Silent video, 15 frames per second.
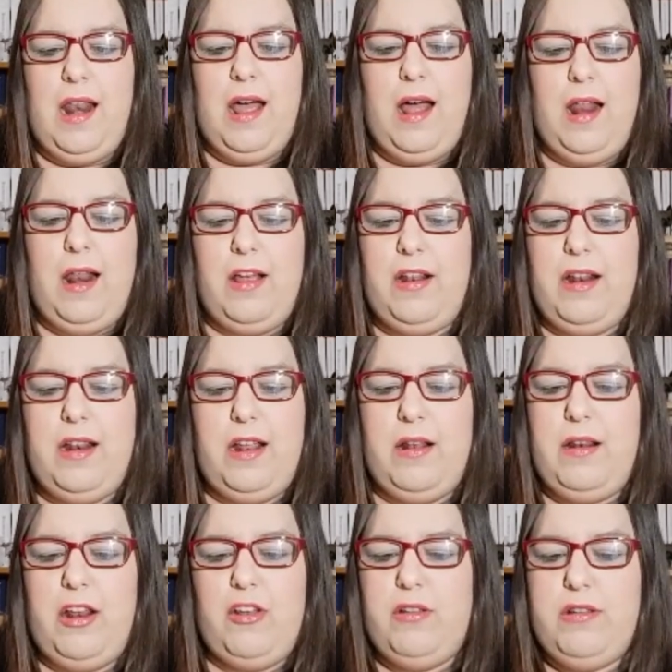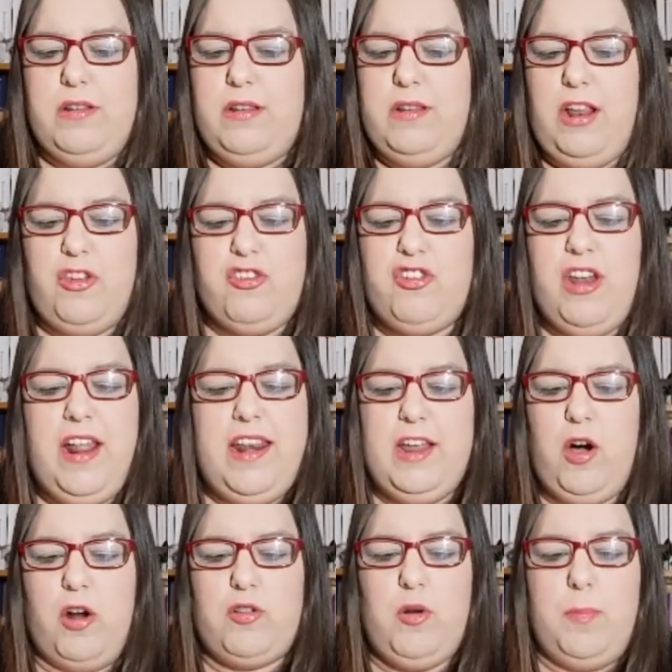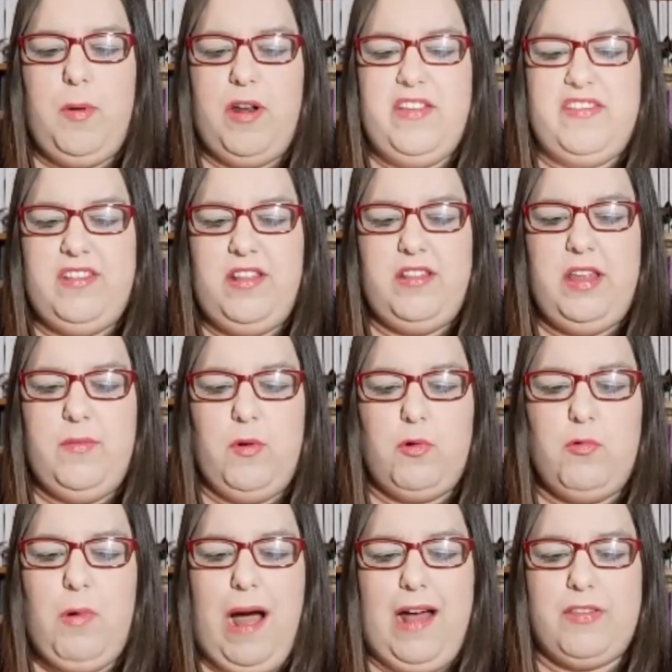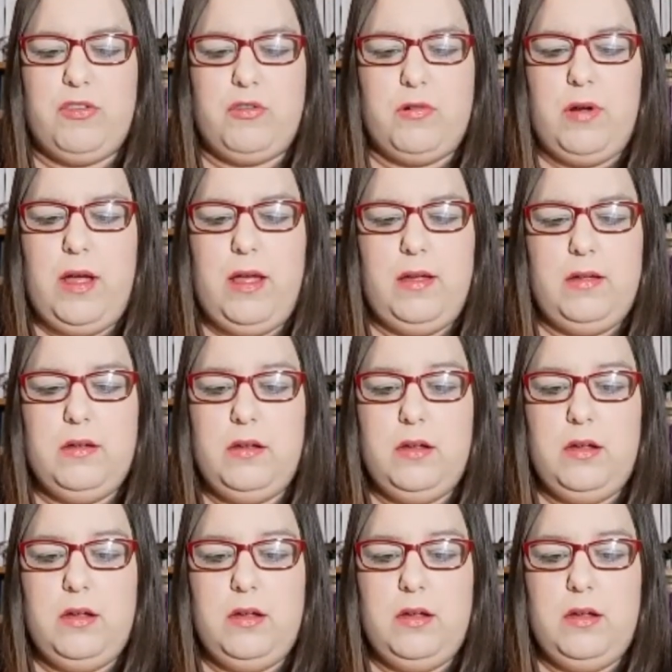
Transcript: la, la, scena ricorda un po' Resident Evil 4, eh.